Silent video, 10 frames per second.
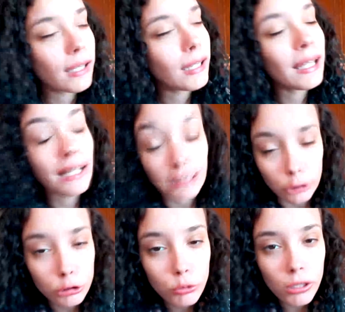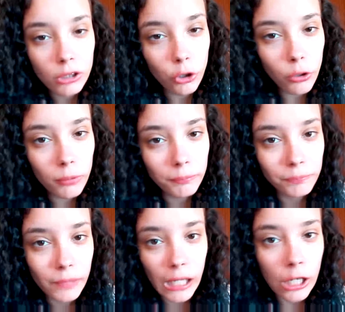y que te sude todo
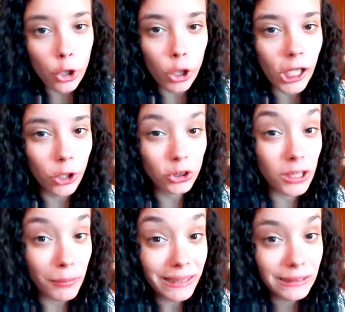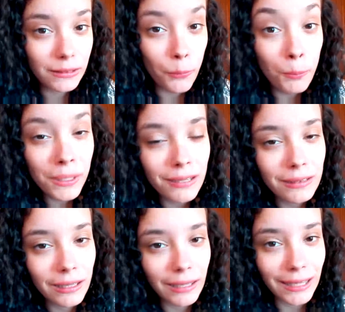lo que los demás
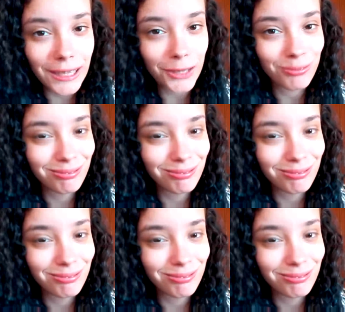piensen de ti.